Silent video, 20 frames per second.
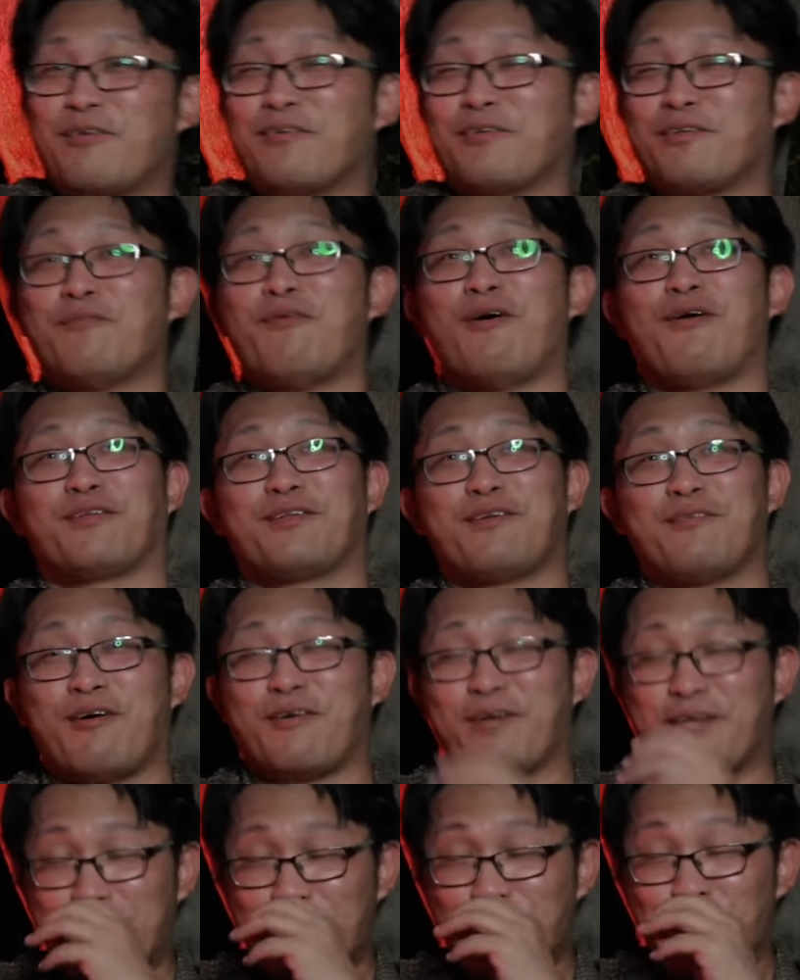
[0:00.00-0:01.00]
งต้องบอกต้องบอกอย่า
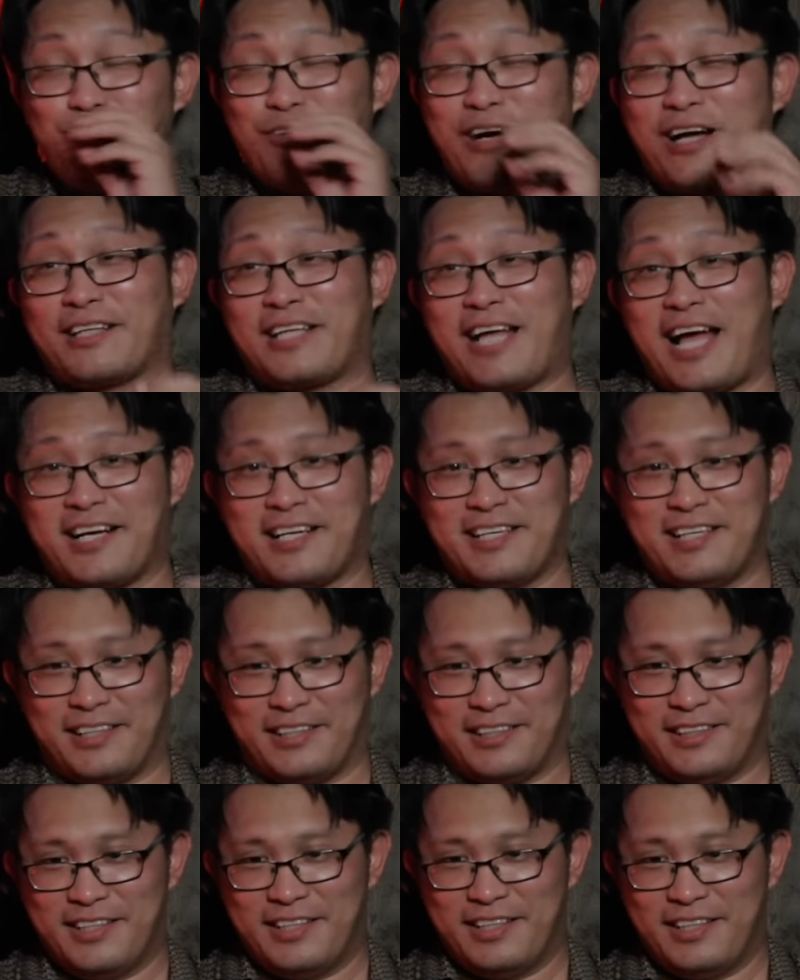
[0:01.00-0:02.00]
งนี้ท่านผู้ฟังถ้าเกิด
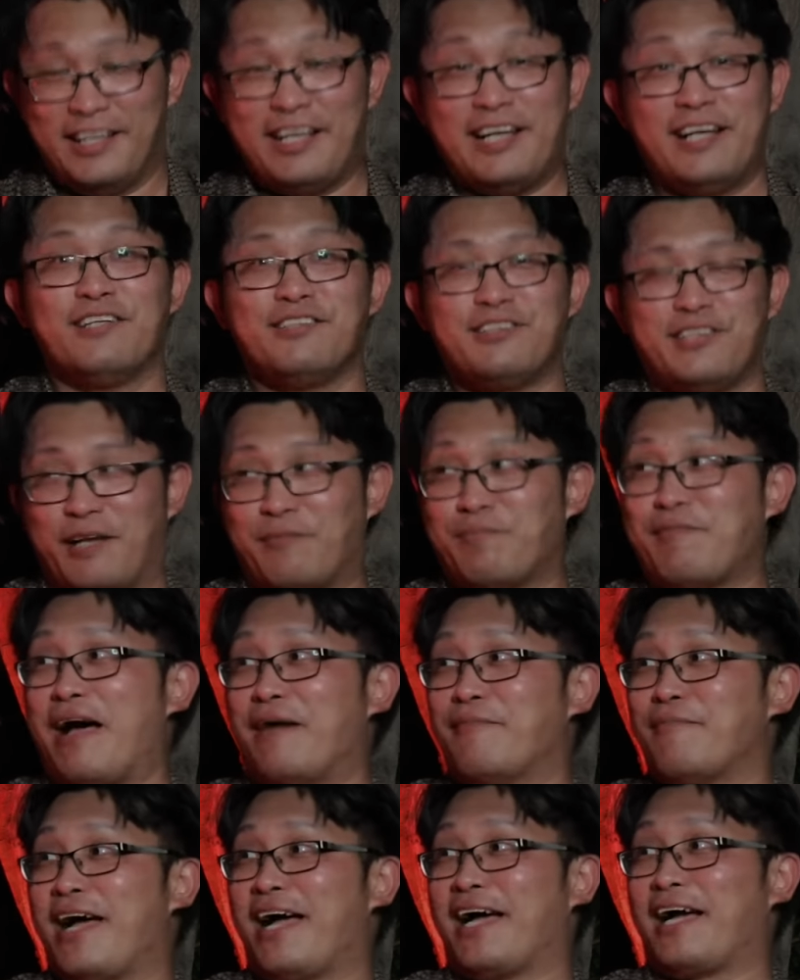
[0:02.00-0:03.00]
เรียนเรื่องศิลปะ
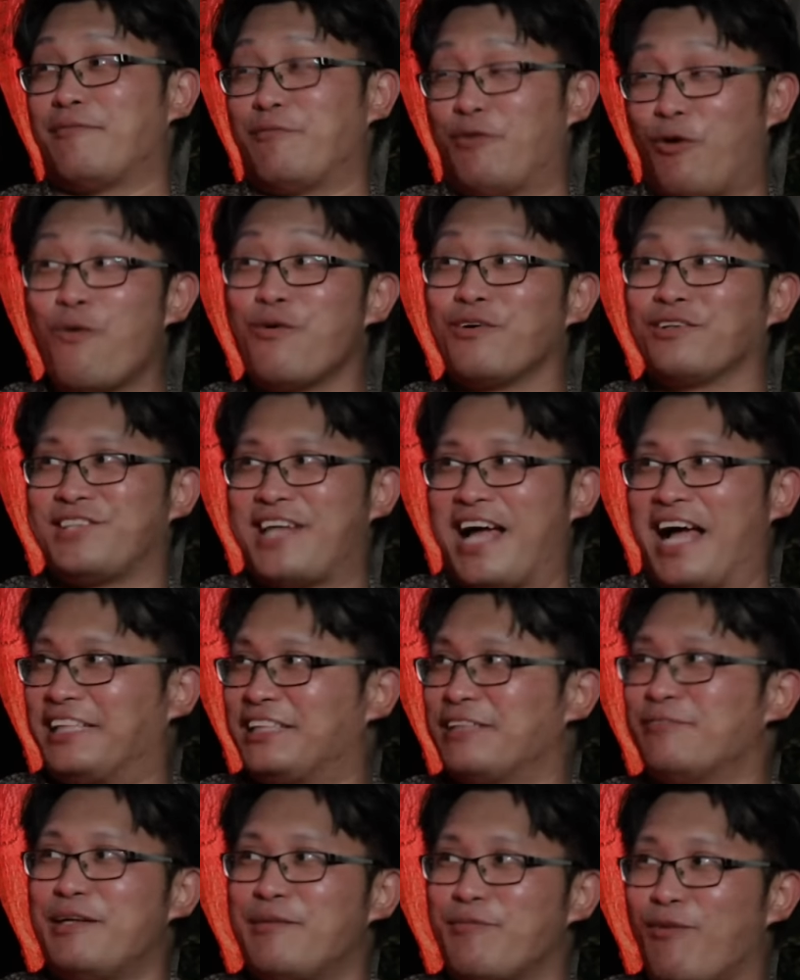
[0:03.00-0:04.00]
มาครับ องศาจะ
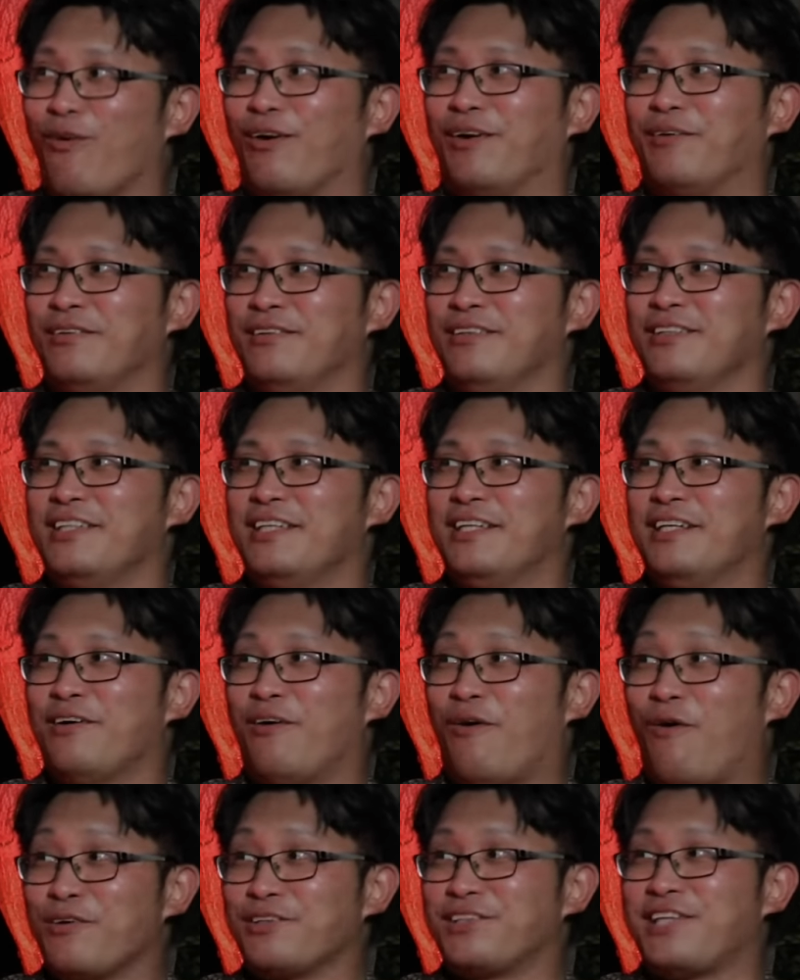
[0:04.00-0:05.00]
มีผล
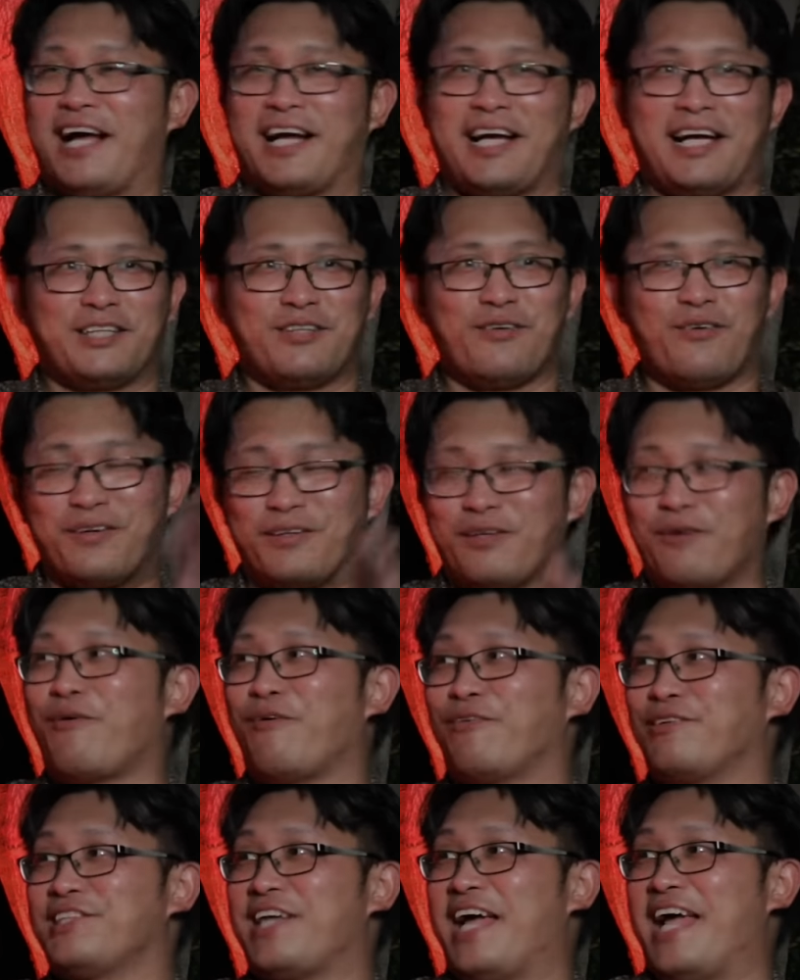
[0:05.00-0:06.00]
องศาการตกกระทบขอ
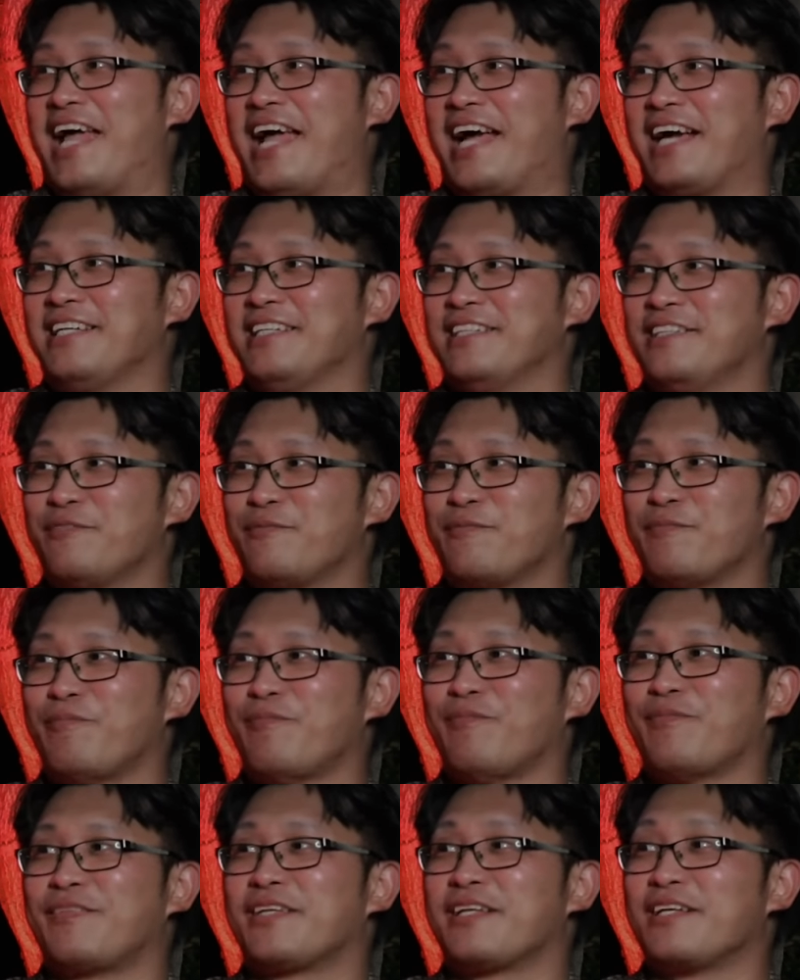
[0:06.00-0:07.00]
งแสงเปลี่ยนมั
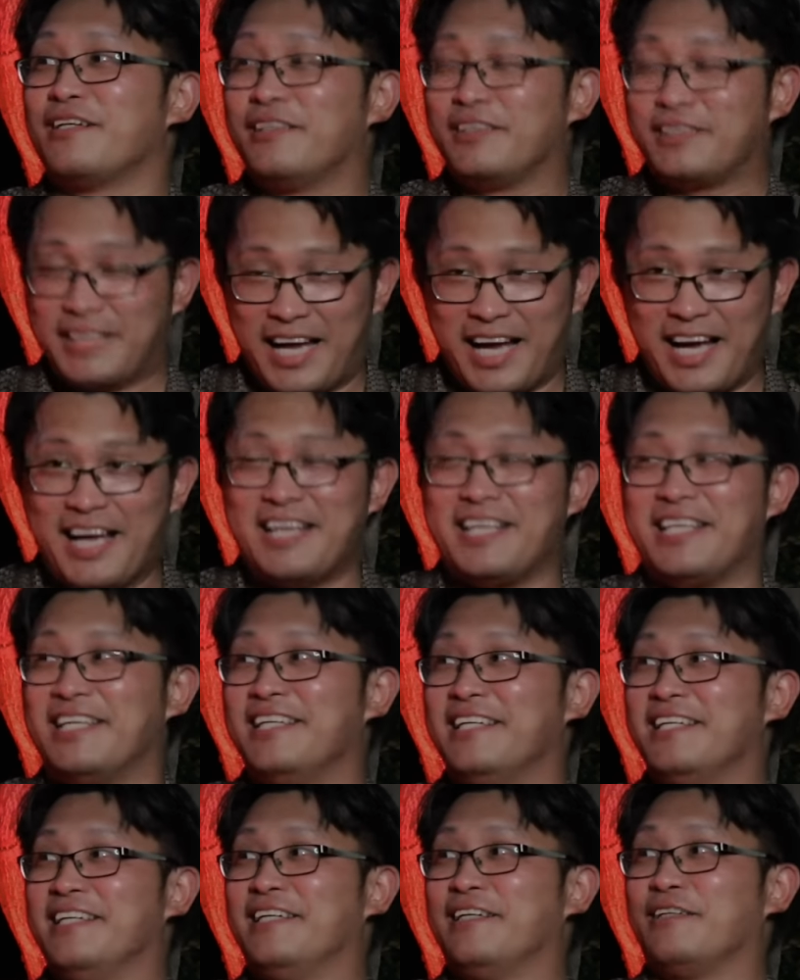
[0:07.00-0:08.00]
นรู้เลย ใช่
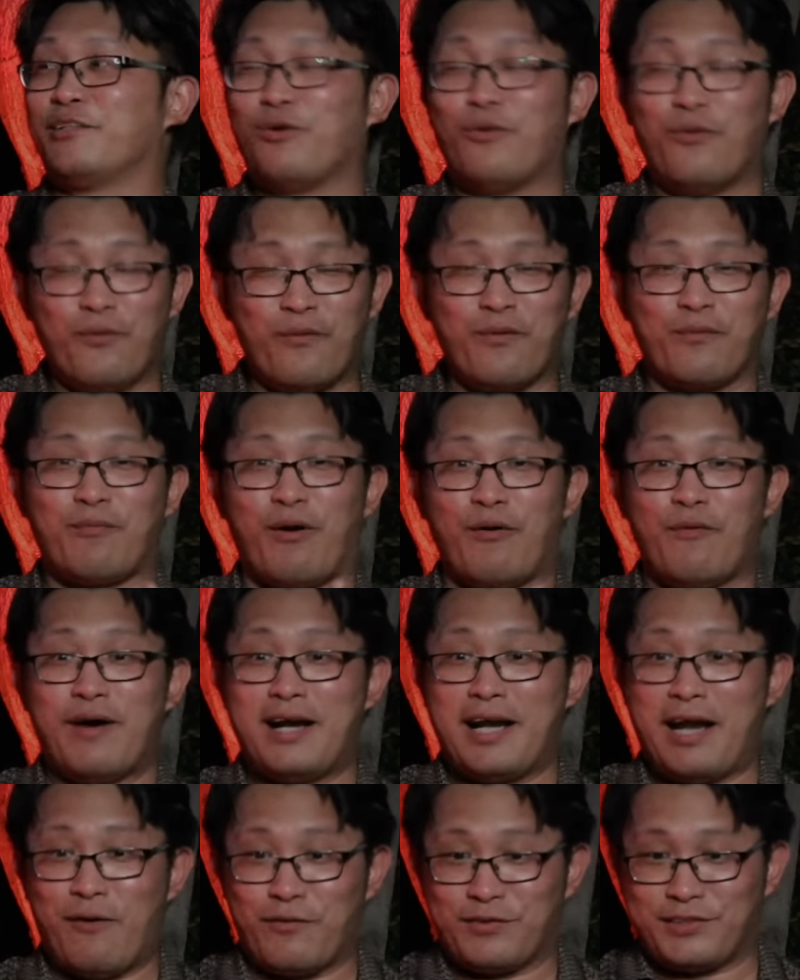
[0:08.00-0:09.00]
ถูกเพราะว่า
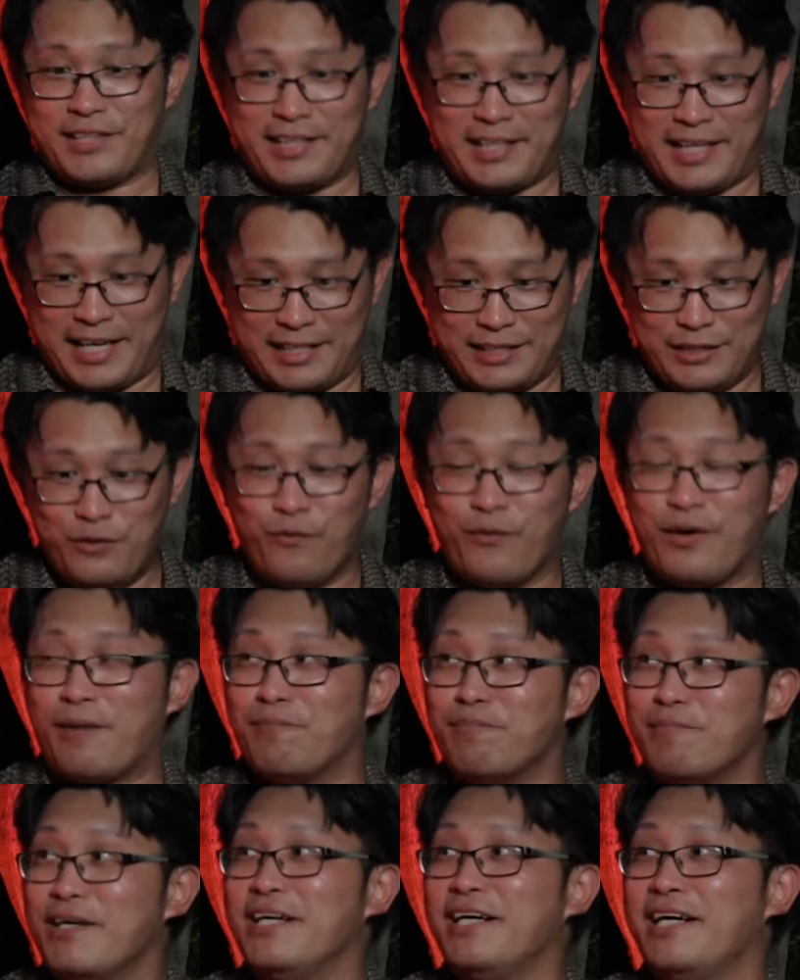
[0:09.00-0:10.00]
เราสเก็ตอยู่กับ
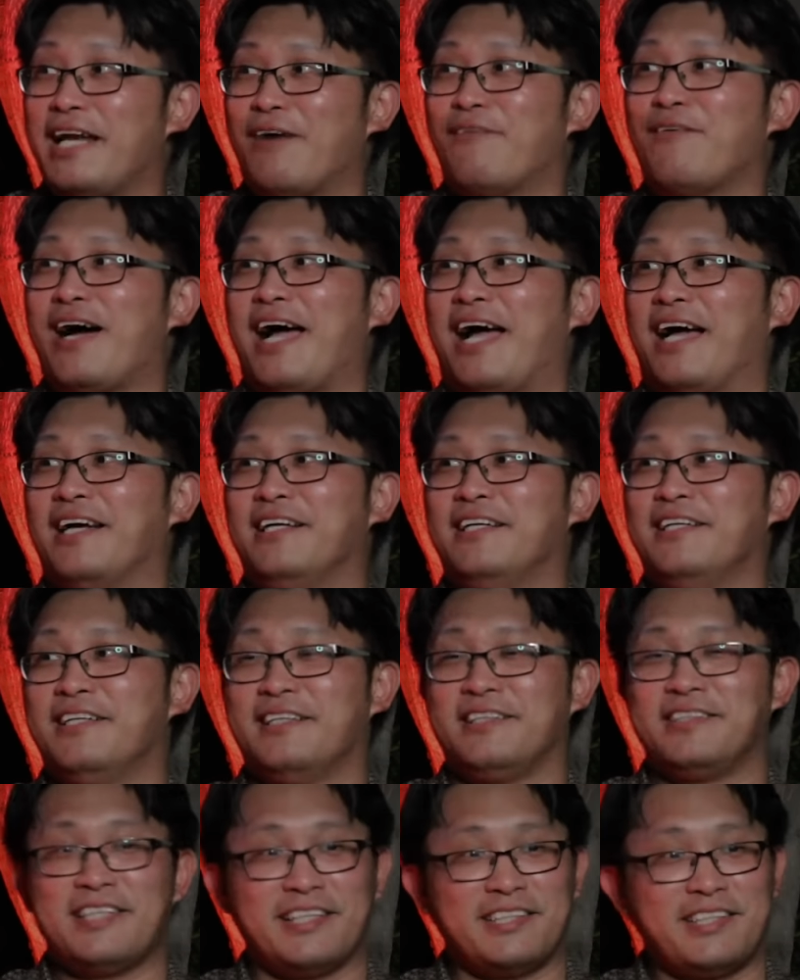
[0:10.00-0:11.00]
มือเราอะ
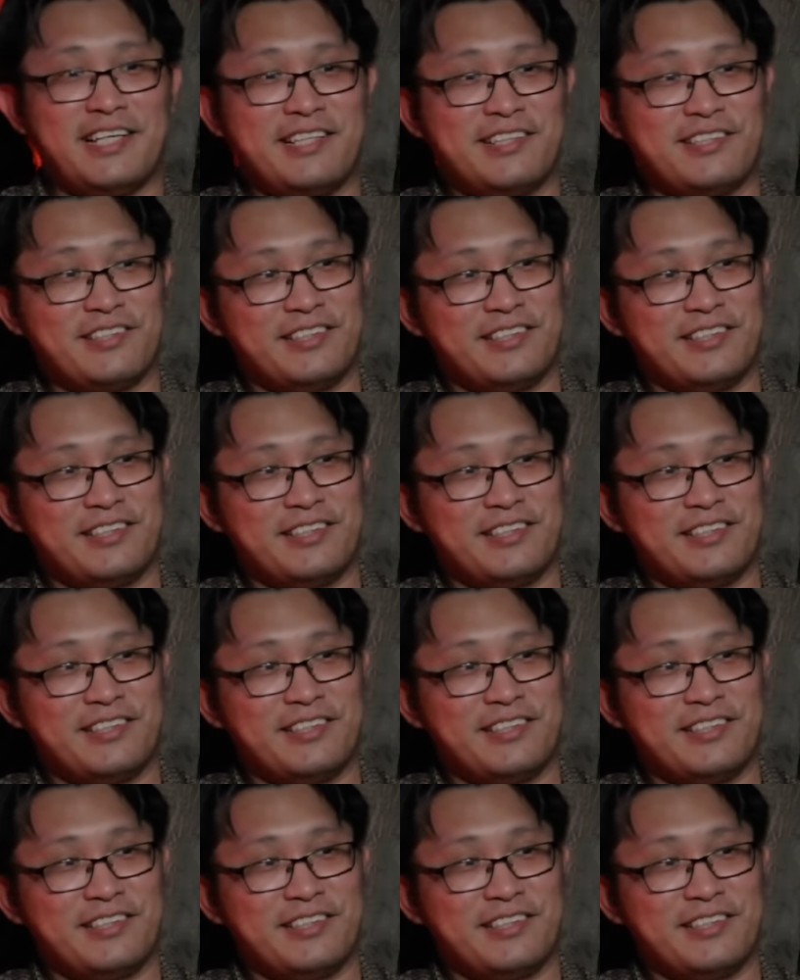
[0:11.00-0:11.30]
อย่างเช่น